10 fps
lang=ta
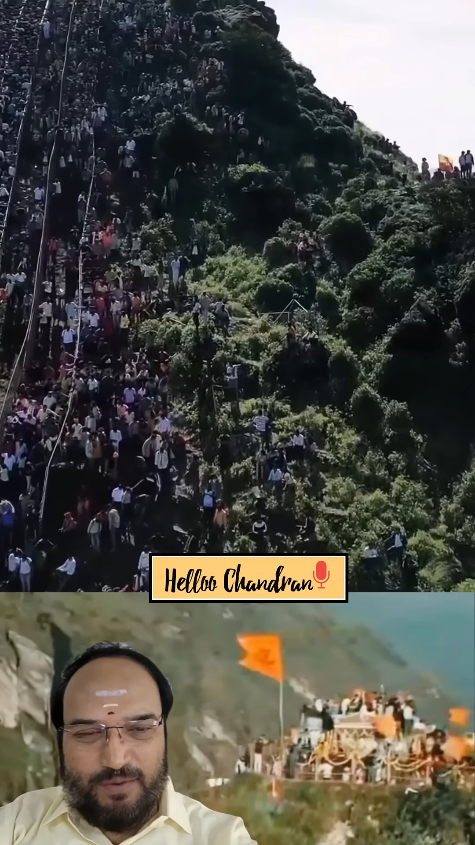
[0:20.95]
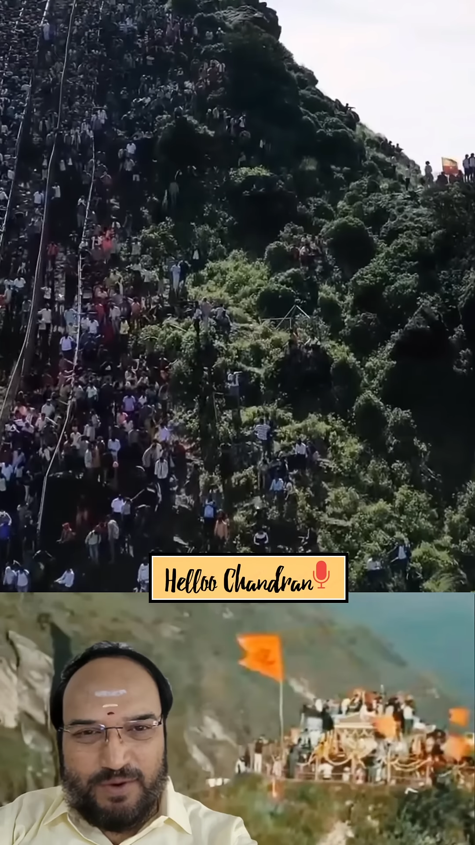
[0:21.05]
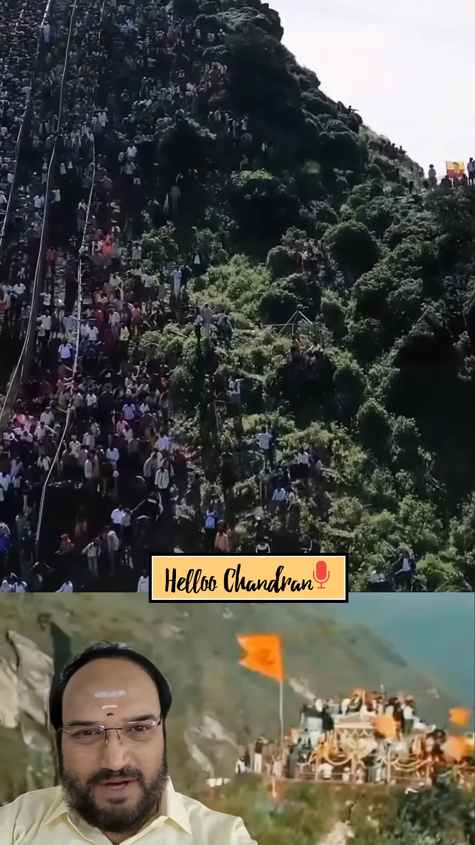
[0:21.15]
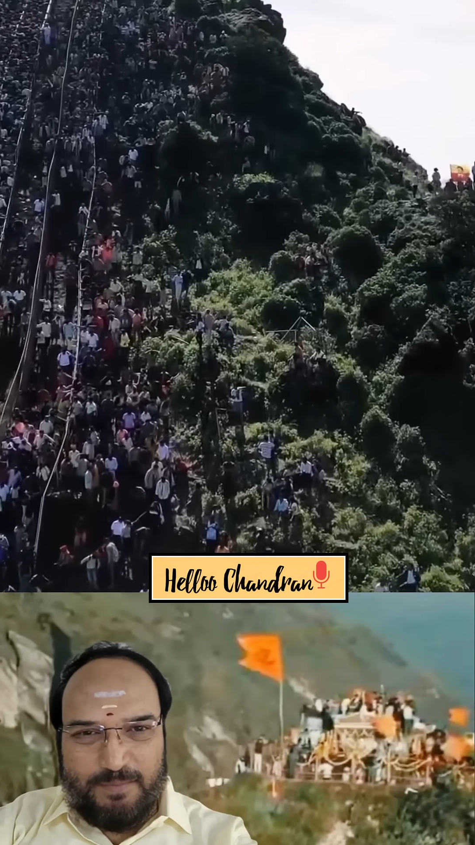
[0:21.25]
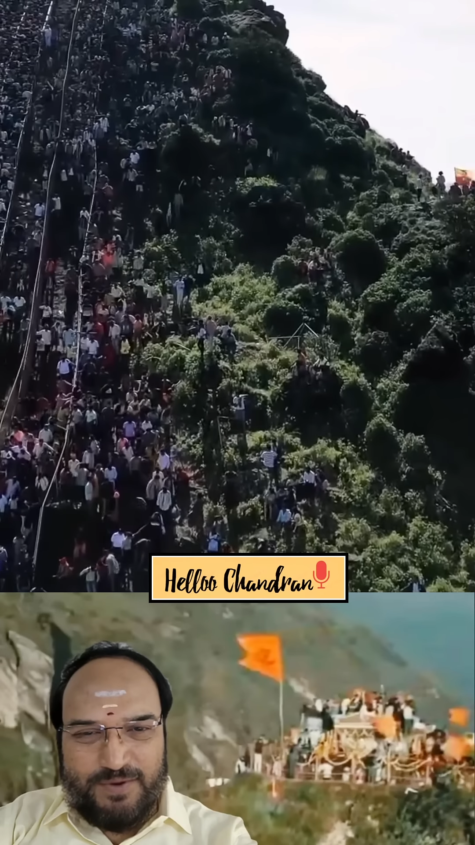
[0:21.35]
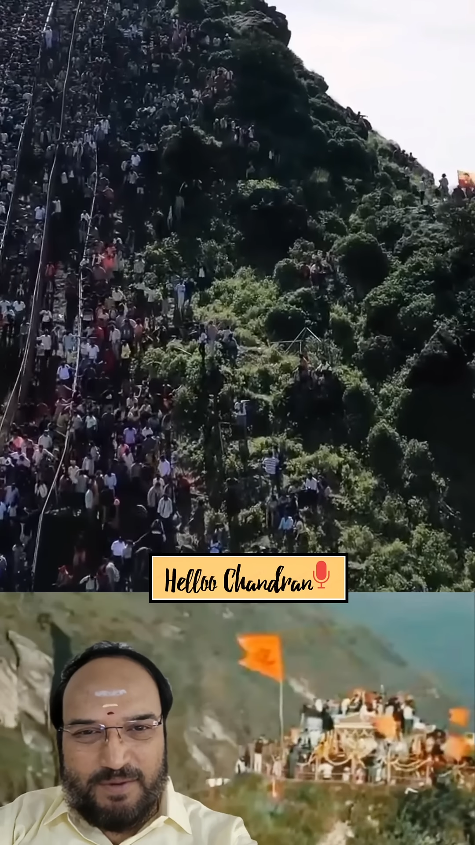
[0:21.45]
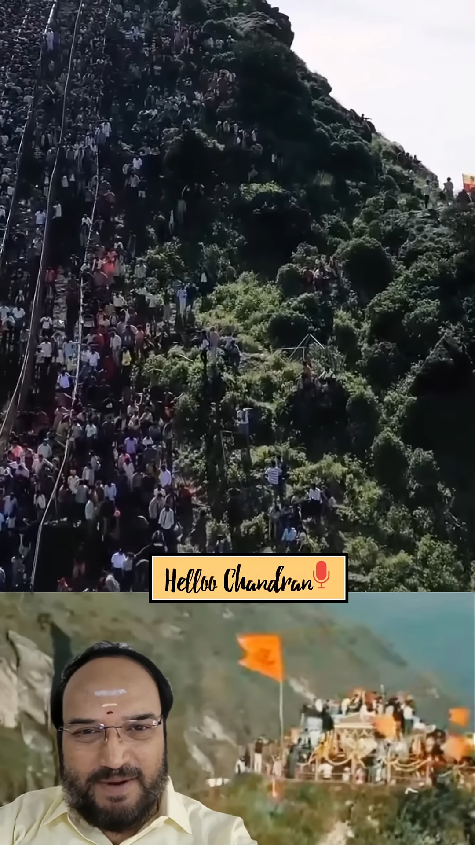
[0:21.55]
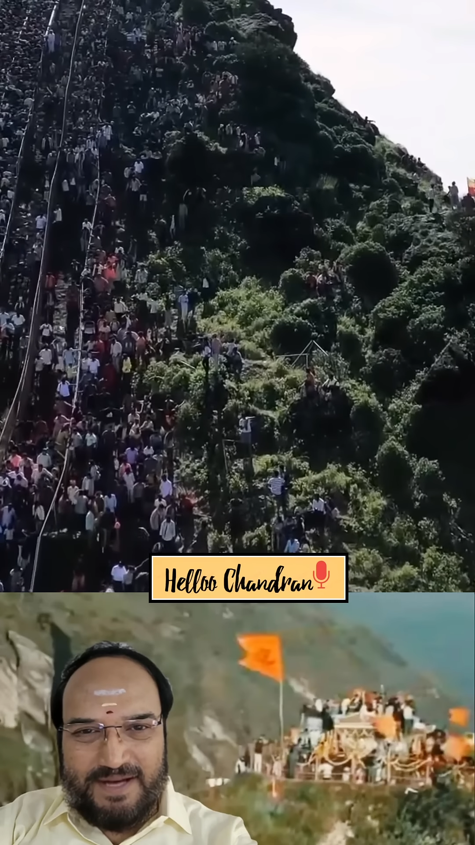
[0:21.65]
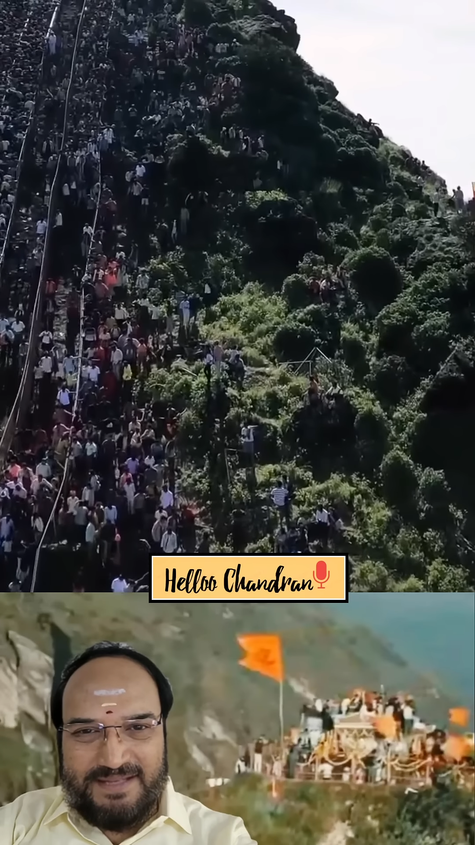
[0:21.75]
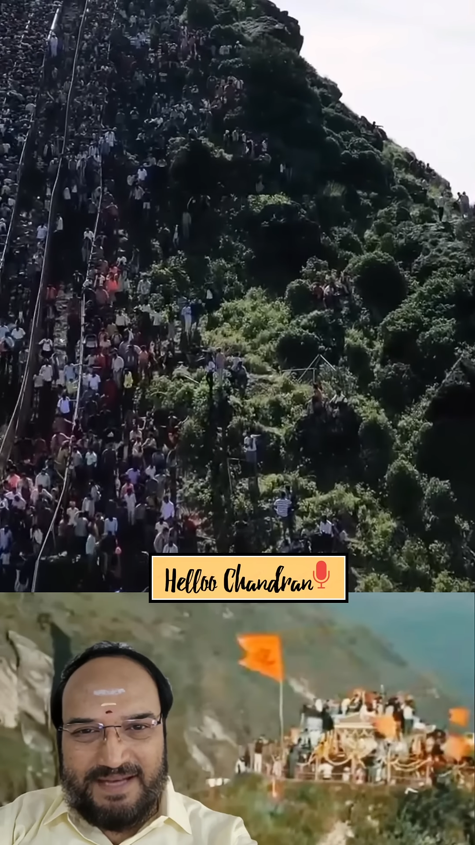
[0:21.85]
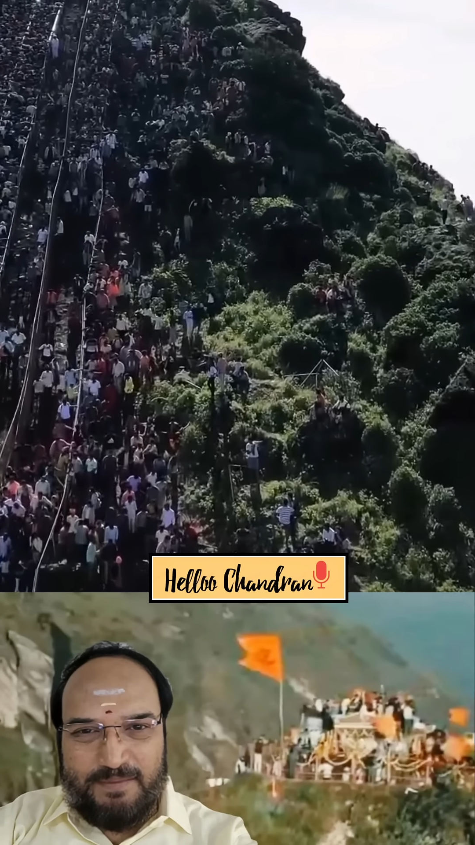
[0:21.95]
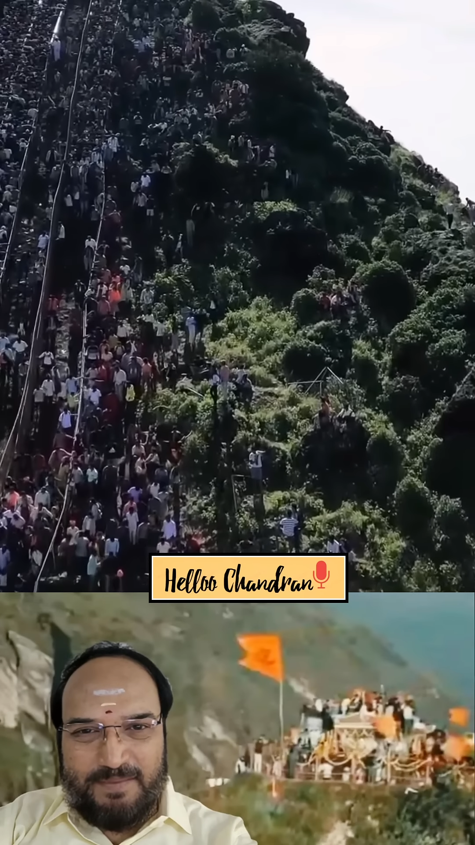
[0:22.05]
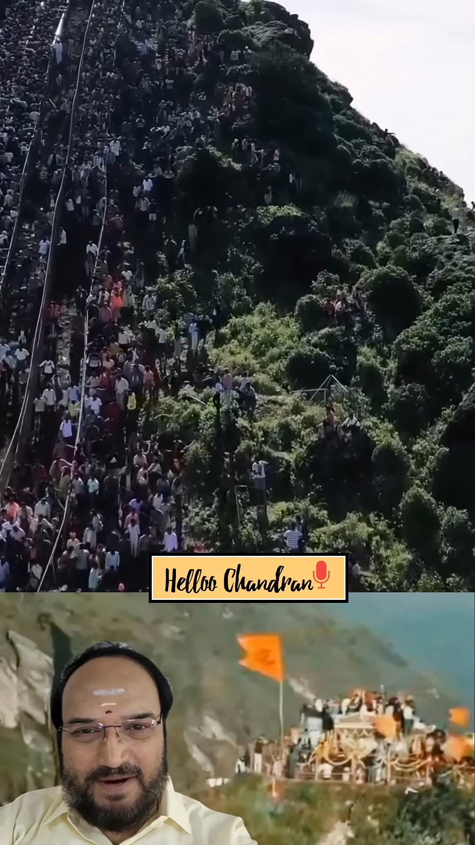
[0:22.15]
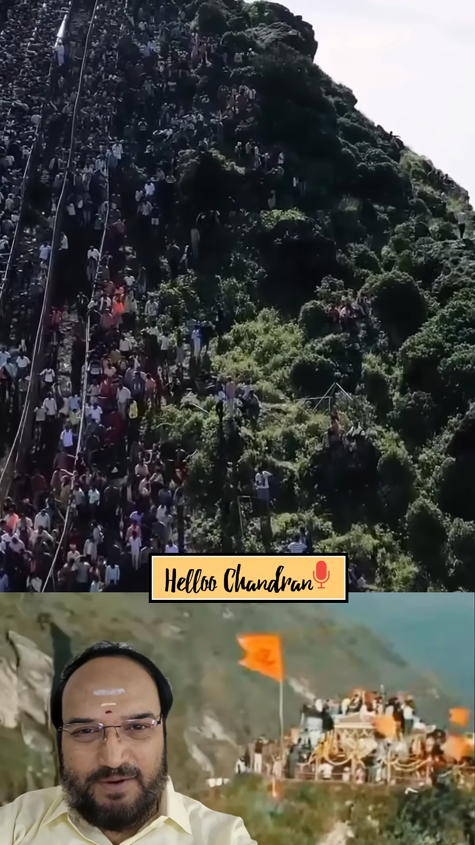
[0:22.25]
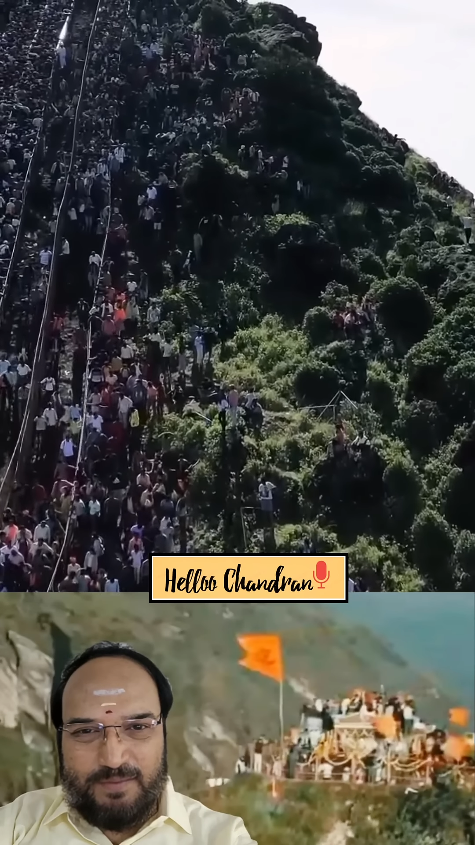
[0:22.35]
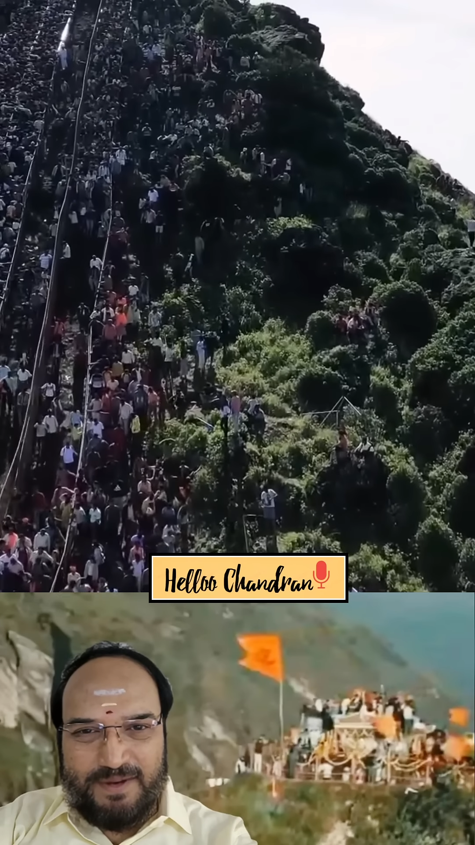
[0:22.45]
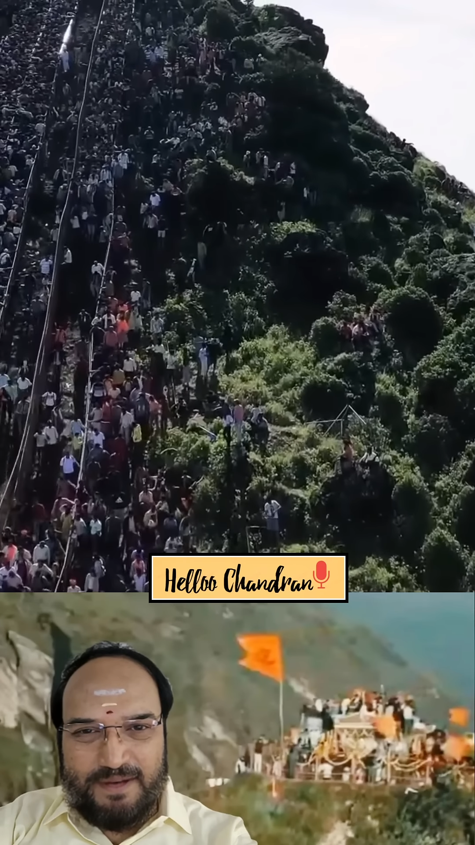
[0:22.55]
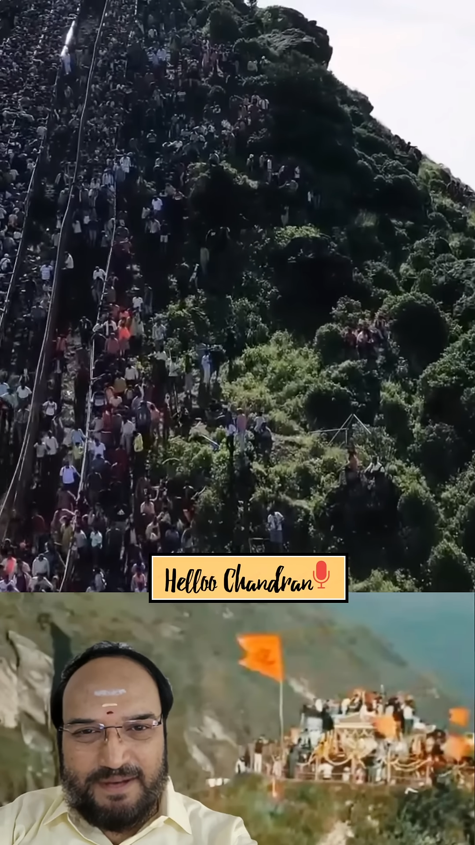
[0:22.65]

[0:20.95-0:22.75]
ஒரு அற்புதமான தலமாகும்